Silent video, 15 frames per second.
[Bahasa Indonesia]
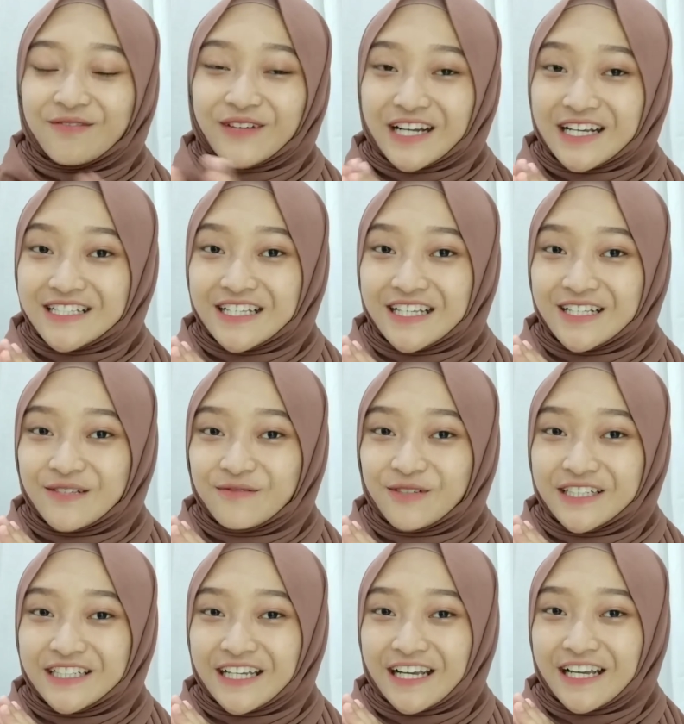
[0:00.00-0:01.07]
Makasih
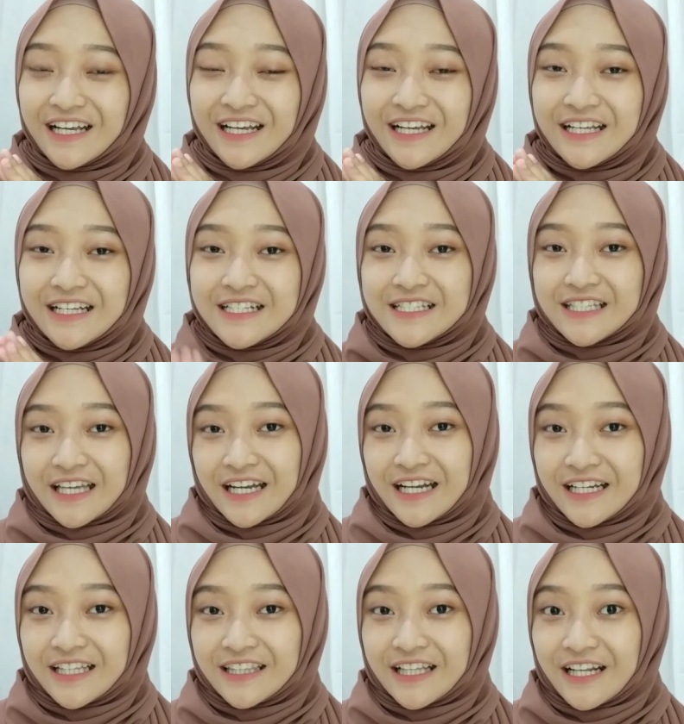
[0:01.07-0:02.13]
semuanya.
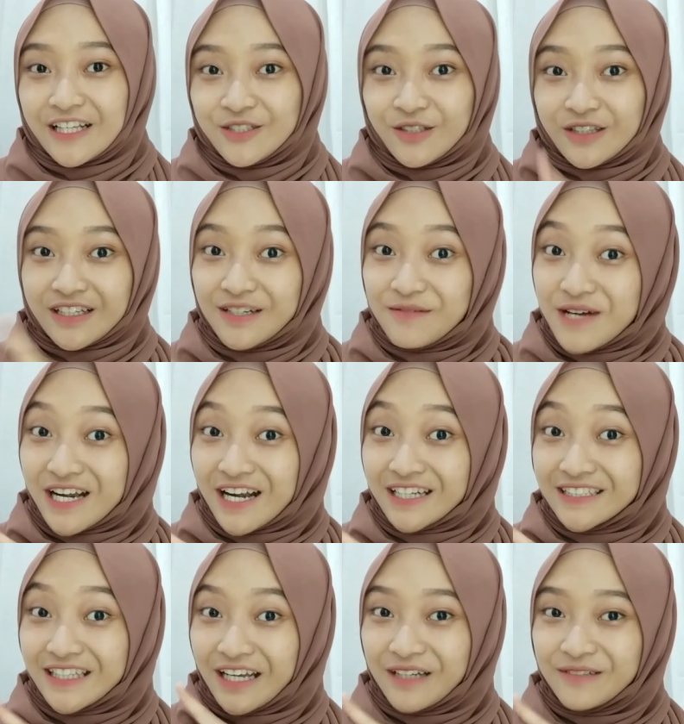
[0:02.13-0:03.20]
Sekarang kita lanjut ke
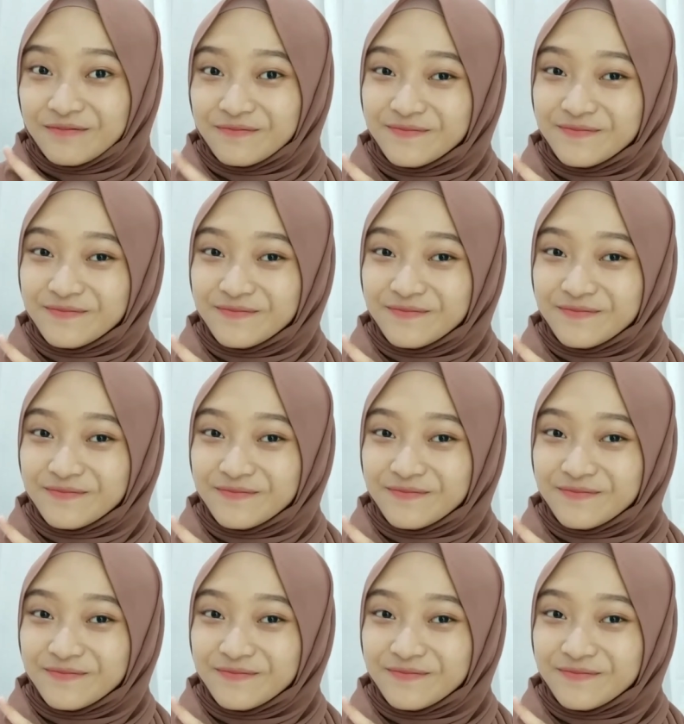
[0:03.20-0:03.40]
barangnya.